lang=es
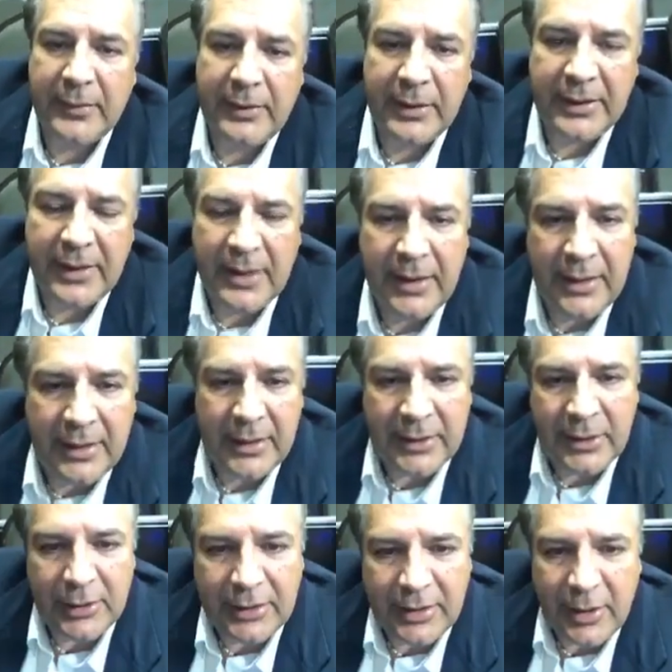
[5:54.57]

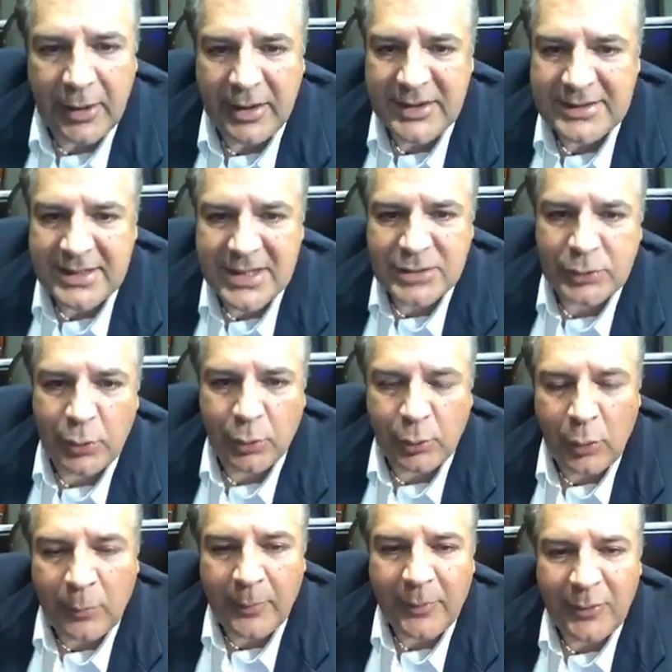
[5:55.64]
Y, insisto,
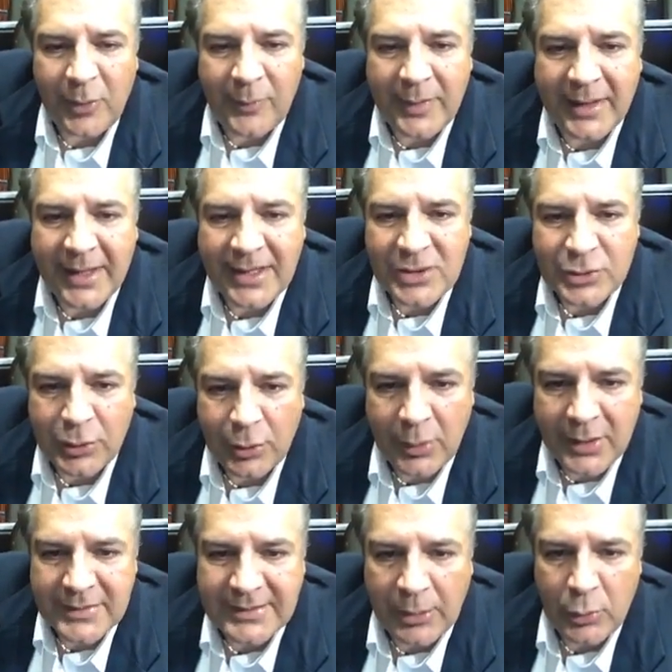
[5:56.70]
no, no, me dejen solo
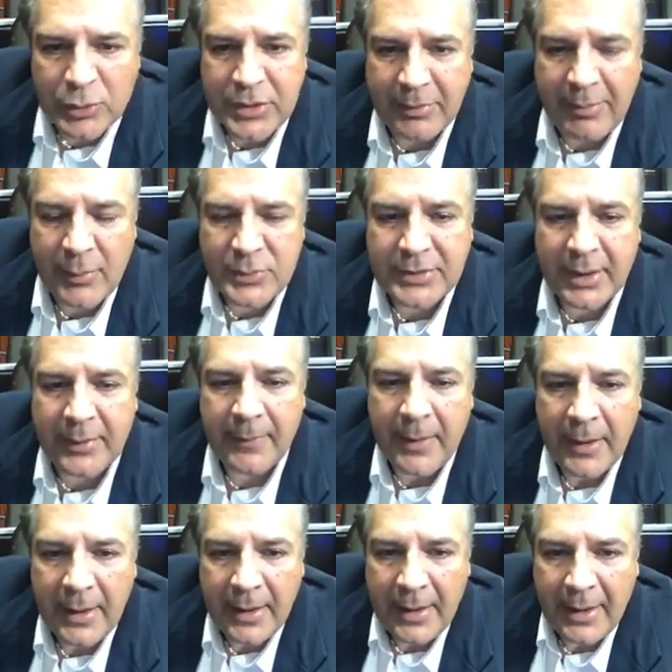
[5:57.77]
en esta lucha. Vamos a,
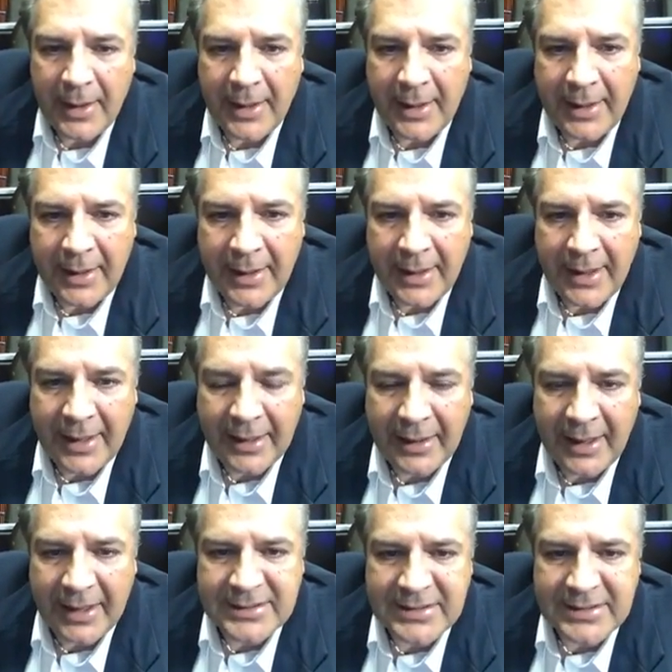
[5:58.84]
a,